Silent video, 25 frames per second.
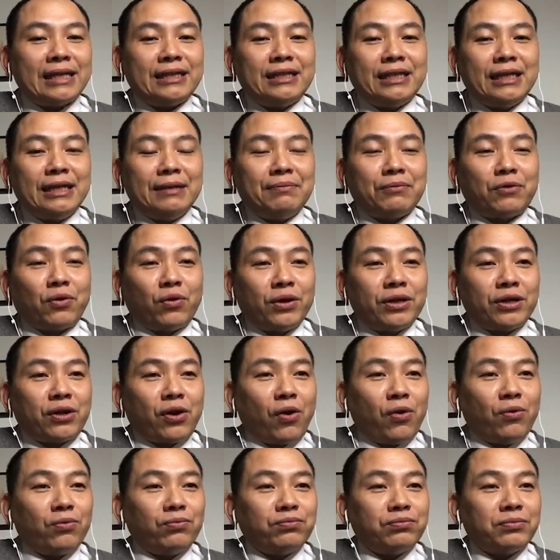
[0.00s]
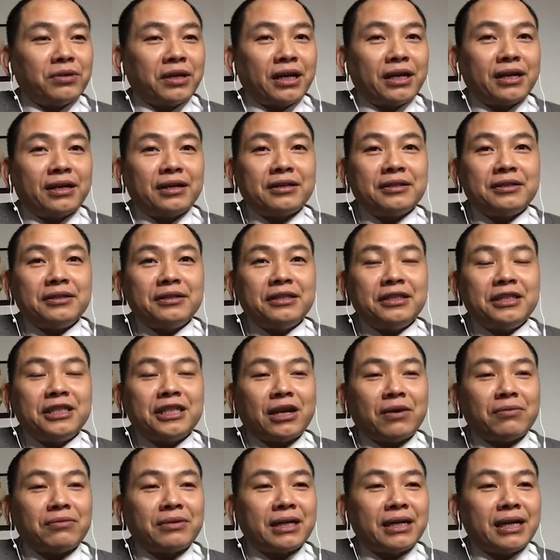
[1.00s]
stream cuối cùng
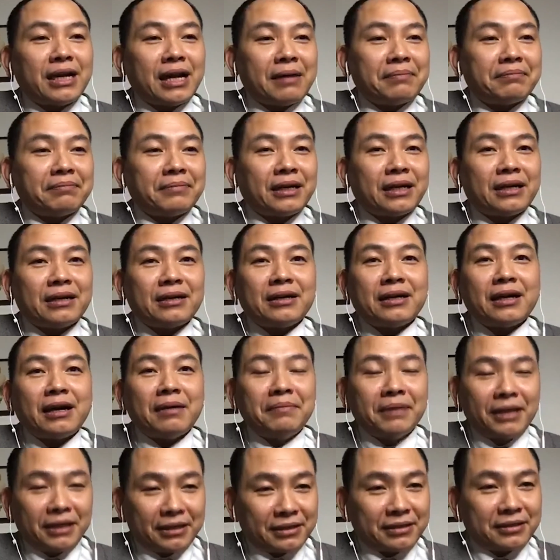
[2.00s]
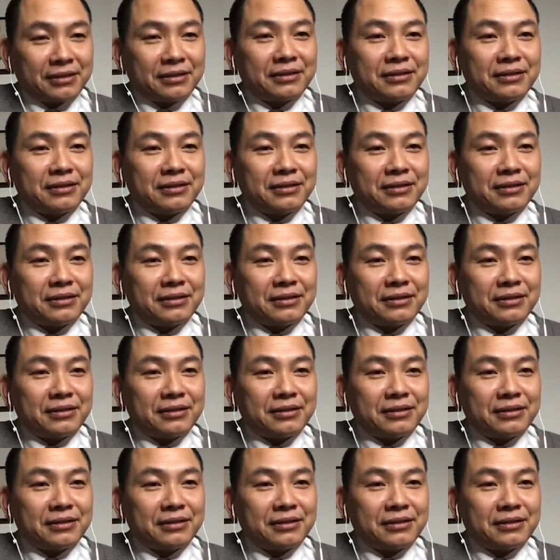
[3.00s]
trong cái năm âm lịch.